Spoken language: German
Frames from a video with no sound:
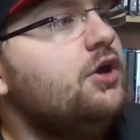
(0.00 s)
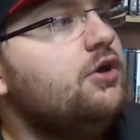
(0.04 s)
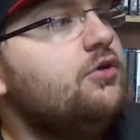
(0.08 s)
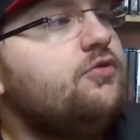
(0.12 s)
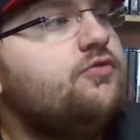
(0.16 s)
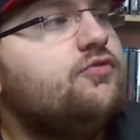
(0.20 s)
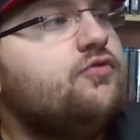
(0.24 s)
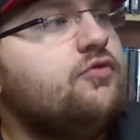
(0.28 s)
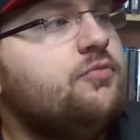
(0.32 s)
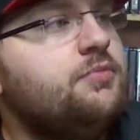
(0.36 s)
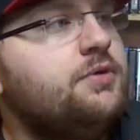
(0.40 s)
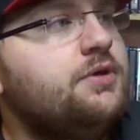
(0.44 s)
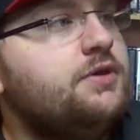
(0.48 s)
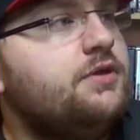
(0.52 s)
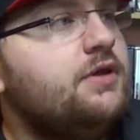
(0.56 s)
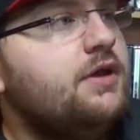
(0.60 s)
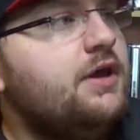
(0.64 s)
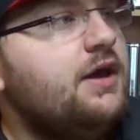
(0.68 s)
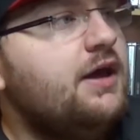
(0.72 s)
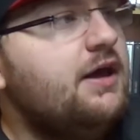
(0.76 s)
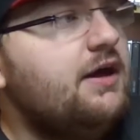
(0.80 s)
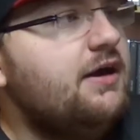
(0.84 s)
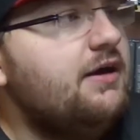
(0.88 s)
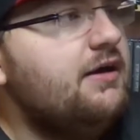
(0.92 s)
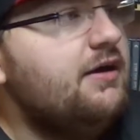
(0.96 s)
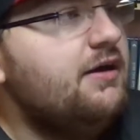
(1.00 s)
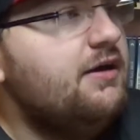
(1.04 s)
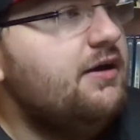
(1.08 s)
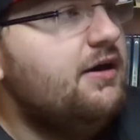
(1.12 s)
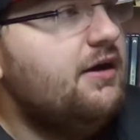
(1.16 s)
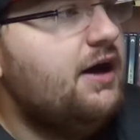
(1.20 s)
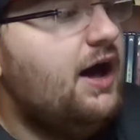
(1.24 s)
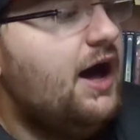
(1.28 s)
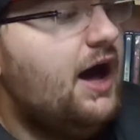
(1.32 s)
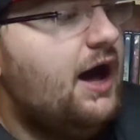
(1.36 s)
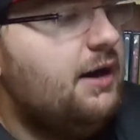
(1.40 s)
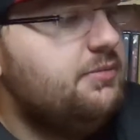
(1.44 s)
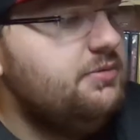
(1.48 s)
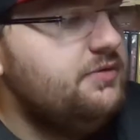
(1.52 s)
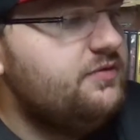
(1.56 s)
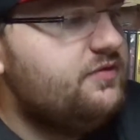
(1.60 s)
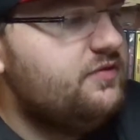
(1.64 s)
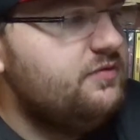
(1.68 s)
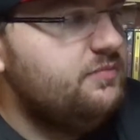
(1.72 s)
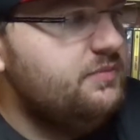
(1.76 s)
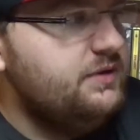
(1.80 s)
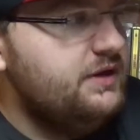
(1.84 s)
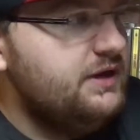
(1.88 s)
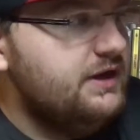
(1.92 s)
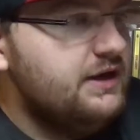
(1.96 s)
somit habe ich
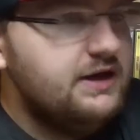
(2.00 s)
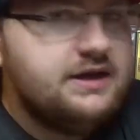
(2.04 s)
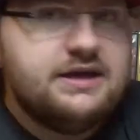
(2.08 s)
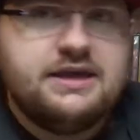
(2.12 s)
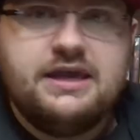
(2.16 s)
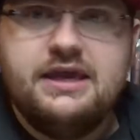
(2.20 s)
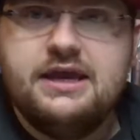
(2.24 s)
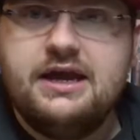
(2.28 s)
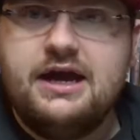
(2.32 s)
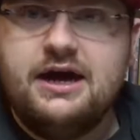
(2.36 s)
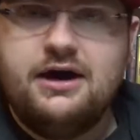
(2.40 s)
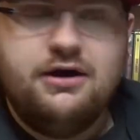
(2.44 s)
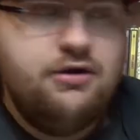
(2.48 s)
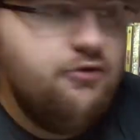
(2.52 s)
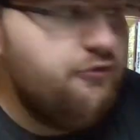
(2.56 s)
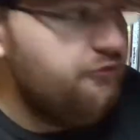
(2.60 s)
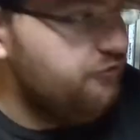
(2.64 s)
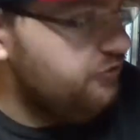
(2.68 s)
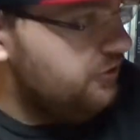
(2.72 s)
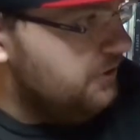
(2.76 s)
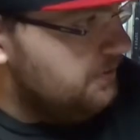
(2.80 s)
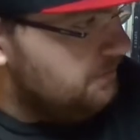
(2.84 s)
sie mir gekauft.